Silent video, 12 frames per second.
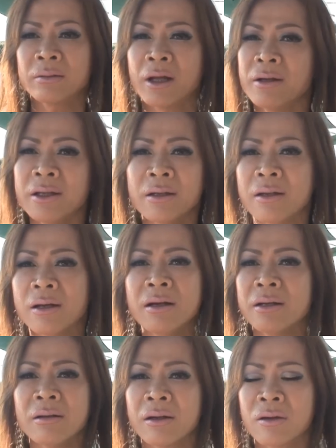tự nhiên những
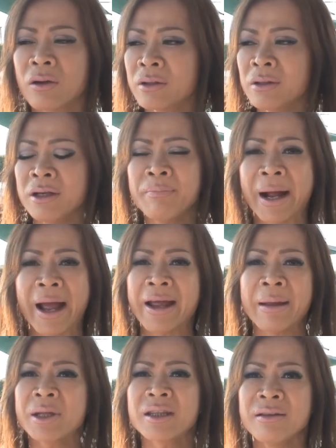người những bạn gái
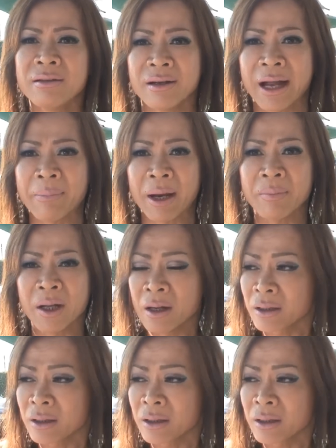em nó tin tưởng em lắm